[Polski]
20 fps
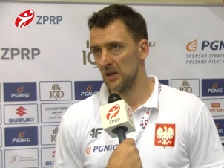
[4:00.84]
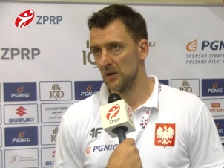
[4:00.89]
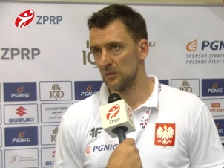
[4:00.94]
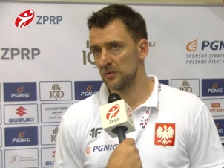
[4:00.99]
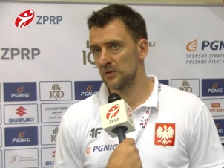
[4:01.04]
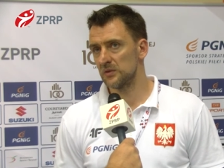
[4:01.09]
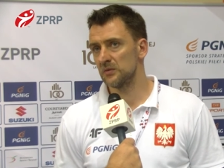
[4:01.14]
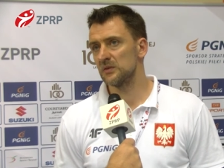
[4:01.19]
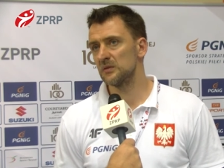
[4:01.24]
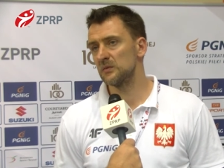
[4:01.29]

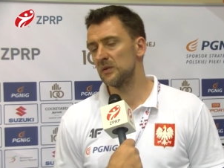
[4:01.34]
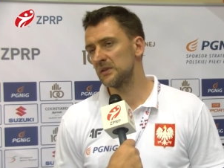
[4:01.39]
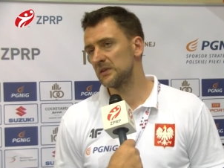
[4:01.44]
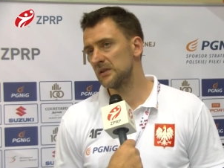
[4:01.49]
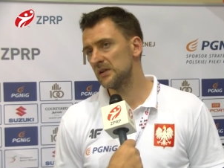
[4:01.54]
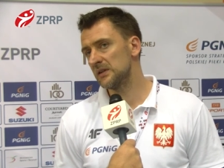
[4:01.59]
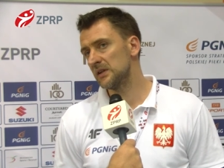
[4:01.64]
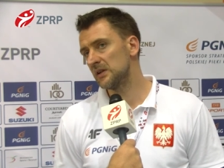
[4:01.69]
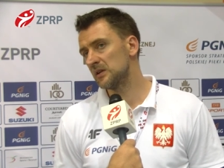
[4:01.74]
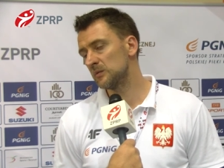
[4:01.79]
przyszło
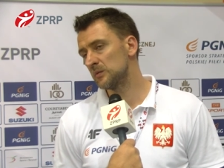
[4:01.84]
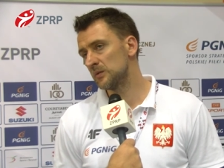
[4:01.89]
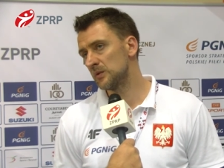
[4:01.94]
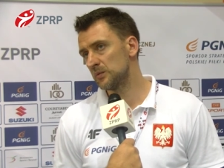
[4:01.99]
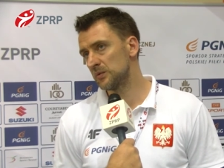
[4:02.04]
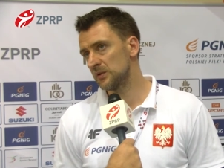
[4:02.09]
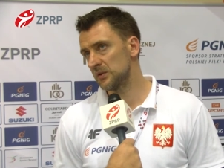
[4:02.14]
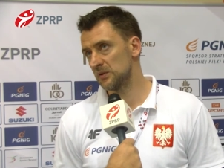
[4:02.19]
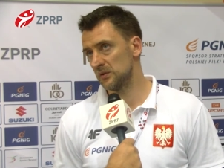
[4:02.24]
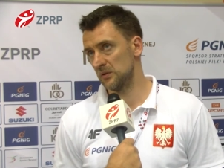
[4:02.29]
zmęczenie i
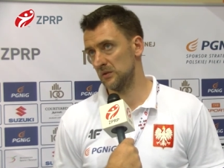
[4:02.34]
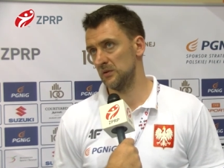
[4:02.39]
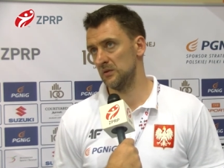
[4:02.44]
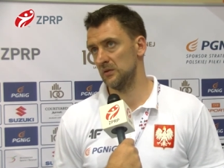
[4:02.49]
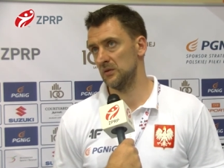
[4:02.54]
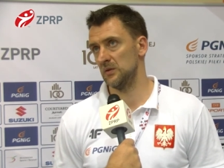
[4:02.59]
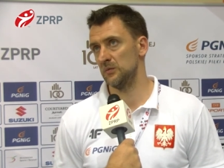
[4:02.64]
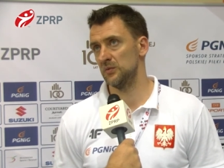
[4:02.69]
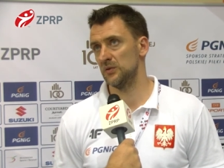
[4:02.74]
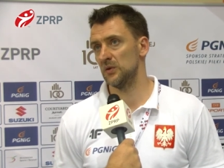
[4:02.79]
przyszło
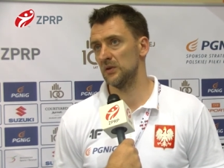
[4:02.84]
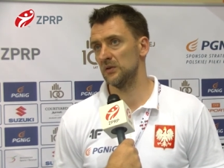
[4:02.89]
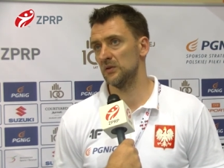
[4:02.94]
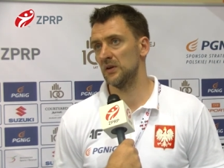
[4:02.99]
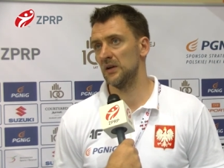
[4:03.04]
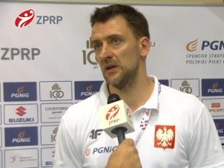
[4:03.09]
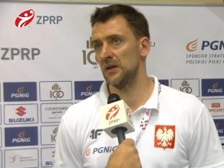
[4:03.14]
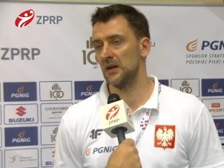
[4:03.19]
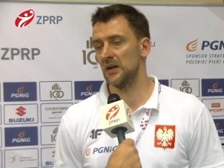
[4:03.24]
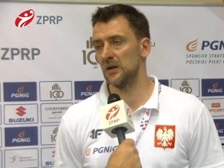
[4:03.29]
trochę, przyszła
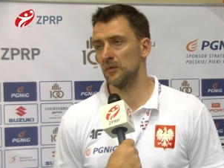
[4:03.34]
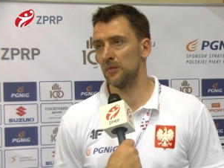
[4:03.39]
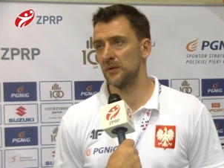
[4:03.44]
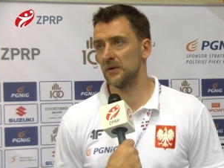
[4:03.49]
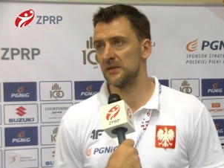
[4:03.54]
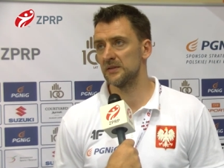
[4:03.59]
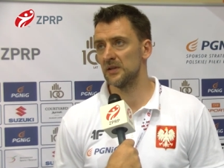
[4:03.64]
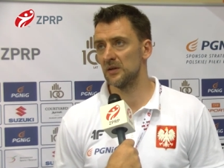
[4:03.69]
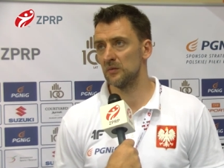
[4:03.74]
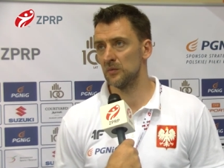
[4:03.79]
trochę lekka
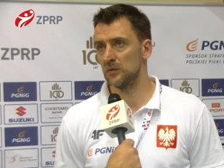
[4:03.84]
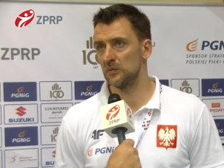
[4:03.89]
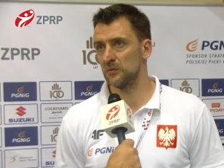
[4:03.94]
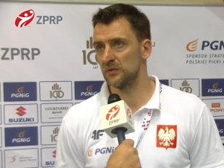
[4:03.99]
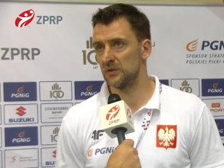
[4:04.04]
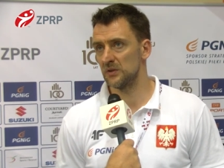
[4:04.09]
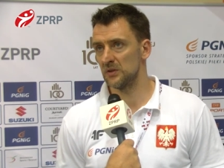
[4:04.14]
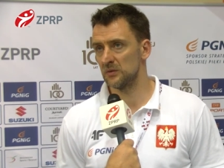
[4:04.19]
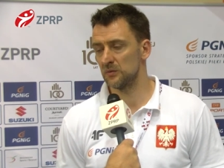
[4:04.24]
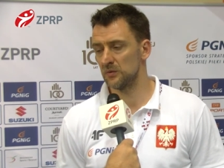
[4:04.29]
presja, bo
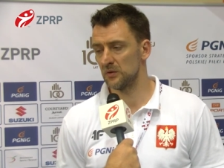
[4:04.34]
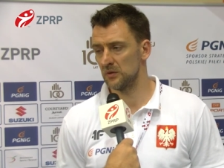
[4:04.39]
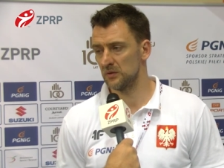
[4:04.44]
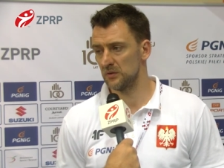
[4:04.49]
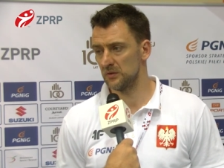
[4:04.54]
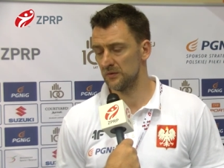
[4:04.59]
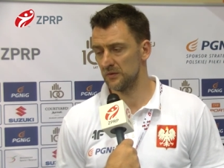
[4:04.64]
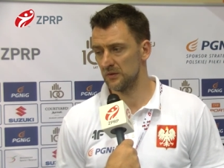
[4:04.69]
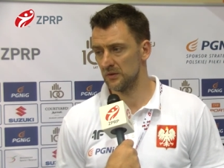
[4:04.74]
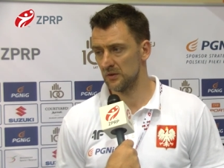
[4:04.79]
musieliśmy
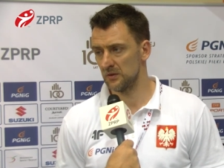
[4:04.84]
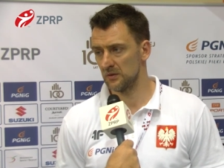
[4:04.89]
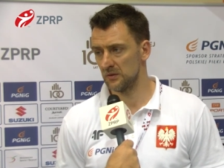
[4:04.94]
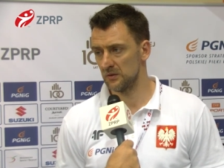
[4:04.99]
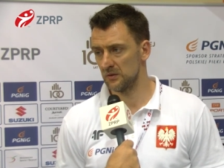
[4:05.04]
gonić wynik.